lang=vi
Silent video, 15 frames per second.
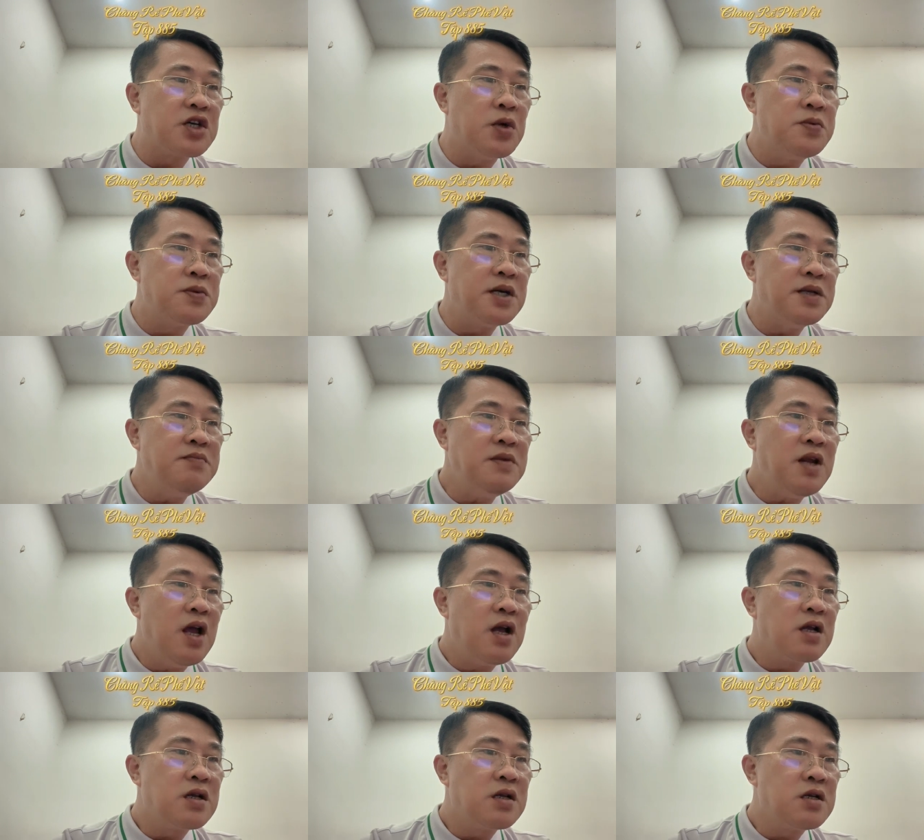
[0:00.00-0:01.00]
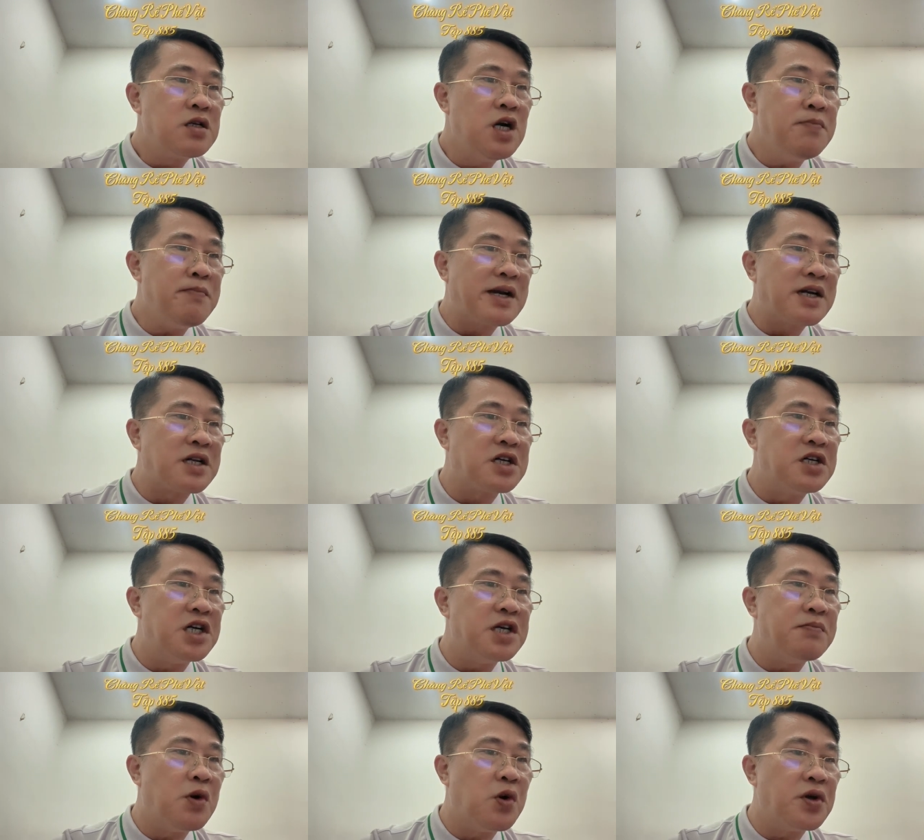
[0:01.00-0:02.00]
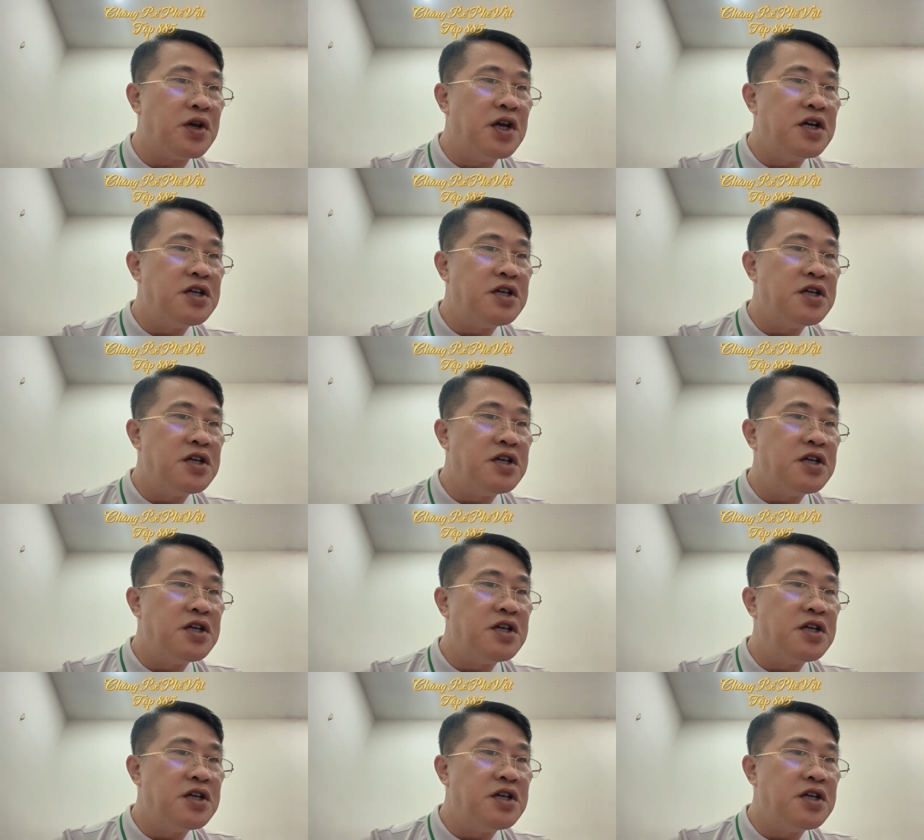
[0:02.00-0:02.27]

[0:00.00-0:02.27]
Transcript: cung kính, gương mặt cười bồi